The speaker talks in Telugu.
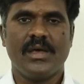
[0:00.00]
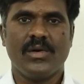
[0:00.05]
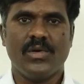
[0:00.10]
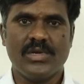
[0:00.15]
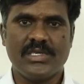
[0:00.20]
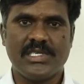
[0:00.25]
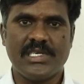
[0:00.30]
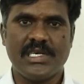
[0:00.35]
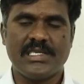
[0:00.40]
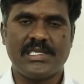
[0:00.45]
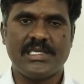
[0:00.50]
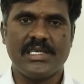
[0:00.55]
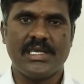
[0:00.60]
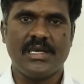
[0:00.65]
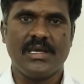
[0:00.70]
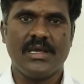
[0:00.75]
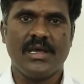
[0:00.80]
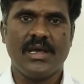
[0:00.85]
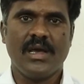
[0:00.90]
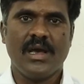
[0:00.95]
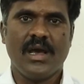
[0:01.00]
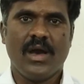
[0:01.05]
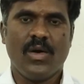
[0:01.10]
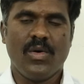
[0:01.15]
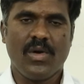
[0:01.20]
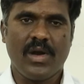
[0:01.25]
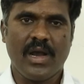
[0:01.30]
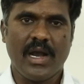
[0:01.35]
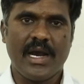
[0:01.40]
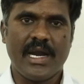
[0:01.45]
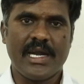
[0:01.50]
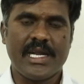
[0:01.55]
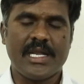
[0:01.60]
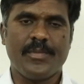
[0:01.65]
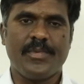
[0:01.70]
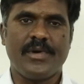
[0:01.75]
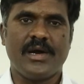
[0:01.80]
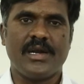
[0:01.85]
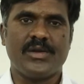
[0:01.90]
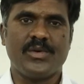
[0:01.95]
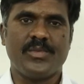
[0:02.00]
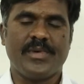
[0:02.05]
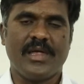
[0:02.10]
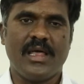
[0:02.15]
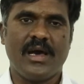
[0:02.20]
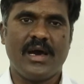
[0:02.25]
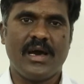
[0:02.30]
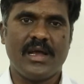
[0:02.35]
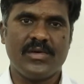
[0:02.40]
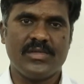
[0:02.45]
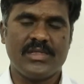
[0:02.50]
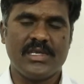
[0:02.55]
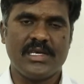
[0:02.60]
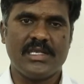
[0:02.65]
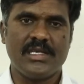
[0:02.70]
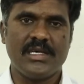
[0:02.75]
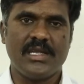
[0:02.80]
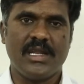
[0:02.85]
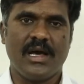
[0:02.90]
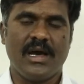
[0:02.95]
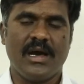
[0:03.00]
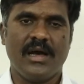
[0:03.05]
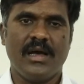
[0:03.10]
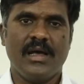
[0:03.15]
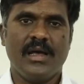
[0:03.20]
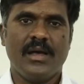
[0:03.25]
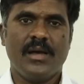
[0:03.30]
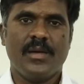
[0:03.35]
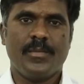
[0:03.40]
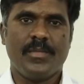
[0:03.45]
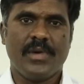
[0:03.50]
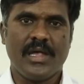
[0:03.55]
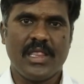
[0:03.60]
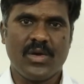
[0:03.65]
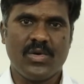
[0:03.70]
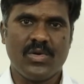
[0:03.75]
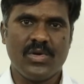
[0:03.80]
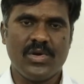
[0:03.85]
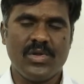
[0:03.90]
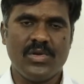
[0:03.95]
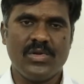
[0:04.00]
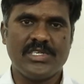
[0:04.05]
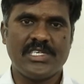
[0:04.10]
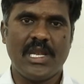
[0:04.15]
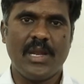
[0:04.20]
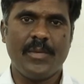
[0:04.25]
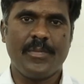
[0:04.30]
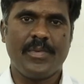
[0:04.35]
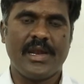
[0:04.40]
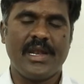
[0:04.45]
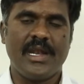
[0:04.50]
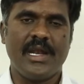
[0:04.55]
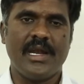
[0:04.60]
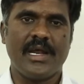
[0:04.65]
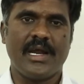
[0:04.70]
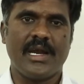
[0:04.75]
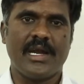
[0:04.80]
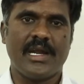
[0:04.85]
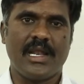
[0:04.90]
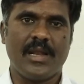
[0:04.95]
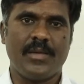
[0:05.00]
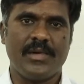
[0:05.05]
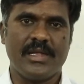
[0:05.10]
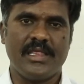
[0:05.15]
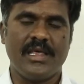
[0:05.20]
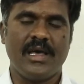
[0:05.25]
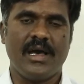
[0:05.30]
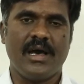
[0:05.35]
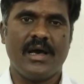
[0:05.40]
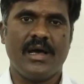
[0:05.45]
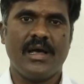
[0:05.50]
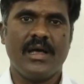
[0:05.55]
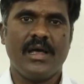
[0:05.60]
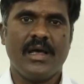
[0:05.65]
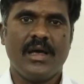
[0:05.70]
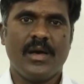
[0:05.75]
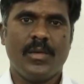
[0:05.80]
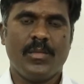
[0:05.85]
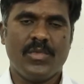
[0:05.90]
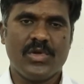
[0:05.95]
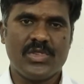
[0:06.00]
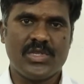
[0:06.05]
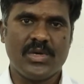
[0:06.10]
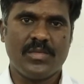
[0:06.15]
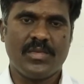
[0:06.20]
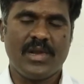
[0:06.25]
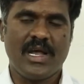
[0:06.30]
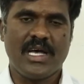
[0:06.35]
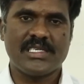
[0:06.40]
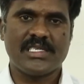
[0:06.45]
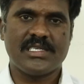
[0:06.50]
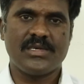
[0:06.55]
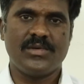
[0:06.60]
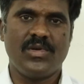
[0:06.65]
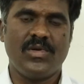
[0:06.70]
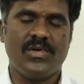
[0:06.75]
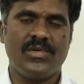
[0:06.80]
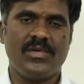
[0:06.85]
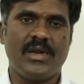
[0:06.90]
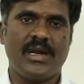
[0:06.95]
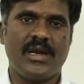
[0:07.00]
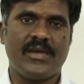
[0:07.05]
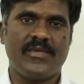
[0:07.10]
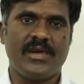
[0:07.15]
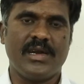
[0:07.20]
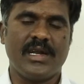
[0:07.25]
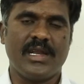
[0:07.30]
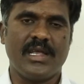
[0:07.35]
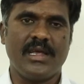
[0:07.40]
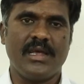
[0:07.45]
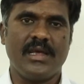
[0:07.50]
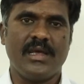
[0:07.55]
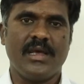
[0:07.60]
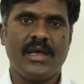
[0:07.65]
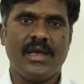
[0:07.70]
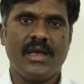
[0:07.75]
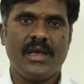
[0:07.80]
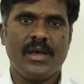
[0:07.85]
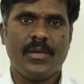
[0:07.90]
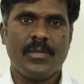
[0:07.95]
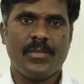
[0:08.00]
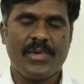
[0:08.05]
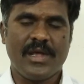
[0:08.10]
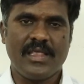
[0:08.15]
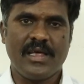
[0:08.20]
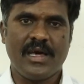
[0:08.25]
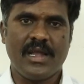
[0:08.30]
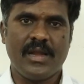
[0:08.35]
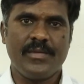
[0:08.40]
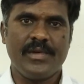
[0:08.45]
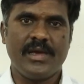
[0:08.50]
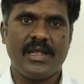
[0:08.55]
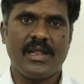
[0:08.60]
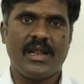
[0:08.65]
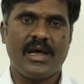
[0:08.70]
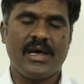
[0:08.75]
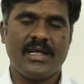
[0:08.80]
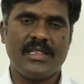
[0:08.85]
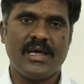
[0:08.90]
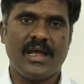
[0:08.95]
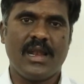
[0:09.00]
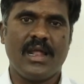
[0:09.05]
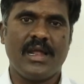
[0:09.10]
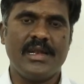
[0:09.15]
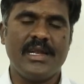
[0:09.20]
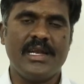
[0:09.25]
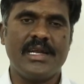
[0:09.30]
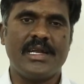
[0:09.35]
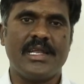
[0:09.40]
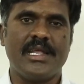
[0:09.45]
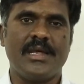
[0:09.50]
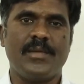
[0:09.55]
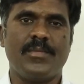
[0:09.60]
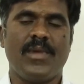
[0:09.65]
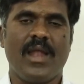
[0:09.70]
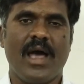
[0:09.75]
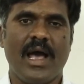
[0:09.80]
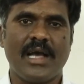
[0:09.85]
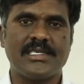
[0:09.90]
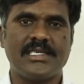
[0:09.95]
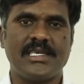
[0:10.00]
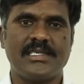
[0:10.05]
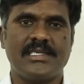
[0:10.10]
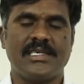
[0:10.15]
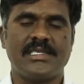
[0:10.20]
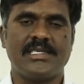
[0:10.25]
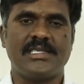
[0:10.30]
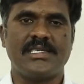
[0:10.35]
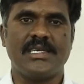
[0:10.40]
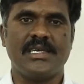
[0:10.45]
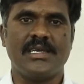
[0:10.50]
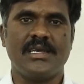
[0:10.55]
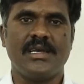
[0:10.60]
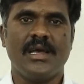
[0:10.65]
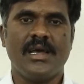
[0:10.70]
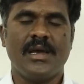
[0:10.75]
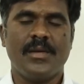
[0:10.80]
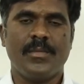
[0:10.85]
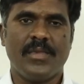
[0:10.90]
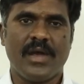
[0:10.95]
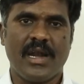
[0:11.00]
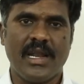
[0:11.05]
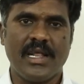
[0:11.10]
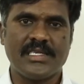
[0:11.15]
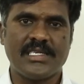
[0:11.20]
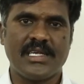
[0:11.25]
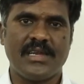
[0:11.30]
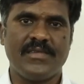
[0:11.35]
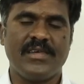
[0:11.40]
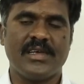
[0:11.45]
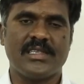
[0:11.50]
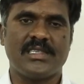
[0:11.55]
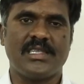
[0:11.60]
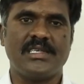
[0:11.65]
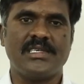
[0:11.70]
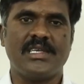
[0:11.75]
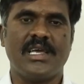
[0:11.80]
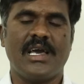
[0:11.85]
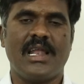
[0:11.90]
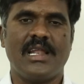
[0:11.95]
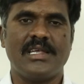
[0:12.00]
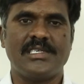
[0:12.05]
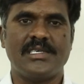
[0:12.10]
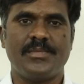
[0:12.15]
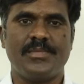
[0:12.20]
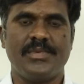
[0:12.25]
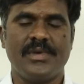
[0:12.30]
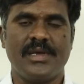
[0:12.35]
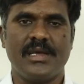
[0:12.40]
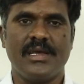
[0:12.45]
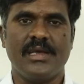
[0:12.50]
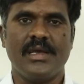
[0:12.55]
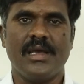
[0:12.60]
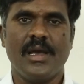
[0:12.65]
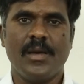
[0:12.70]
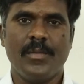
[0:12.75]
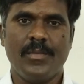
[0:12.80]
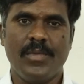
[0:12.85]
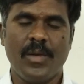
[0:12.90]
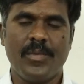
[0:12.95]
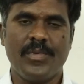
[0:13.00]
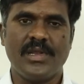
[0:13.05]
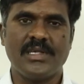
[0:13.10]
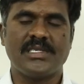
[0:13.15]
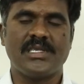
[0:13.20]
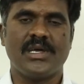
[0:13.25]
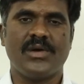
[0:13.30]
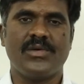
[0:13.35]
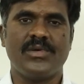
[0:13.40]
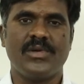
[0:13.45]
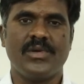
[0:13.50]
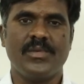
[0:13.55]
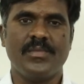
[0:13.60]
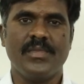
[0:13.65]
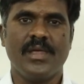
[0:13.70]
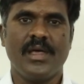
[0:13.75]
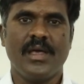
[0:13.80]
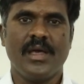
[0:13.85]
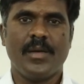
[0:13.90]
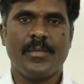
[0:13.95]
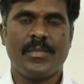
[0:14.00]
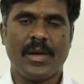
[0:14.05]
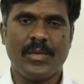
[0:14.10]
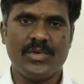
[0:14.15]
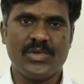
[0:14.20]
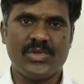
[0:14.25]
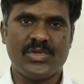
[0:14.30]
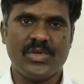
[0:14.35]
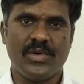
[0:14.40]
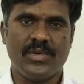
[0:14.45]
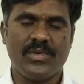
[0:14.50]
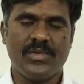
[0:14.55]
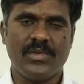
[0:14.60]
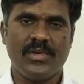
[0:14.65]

వచ్చేసి ఒక గంట పాటు పదహారవ తేదీన పదకొండు నుంచి పన్నెండు గంటల మధ్య మొత్తం రాష్ట్రంలో ఉన్నటువంటి ప్రధానమైన రహదారులన్నింటినీ బ్లాక్ చేసేసి మన నిరసన వ్యక్తం చేయాలని చెప్పి పిలుపునిస్తూ ఉన్నాం ప్రభుత్వం